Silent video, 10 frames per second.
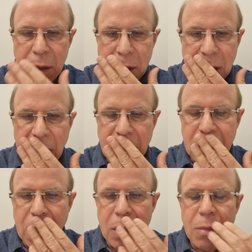
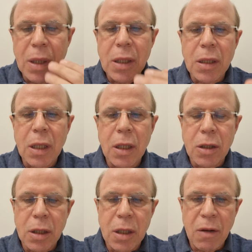ساكتة ما
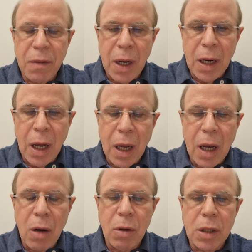تتقدرش تدافع على
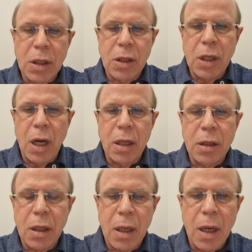حقها ولا حتى شي حاجة
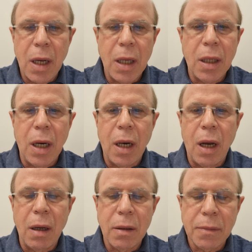هذه لا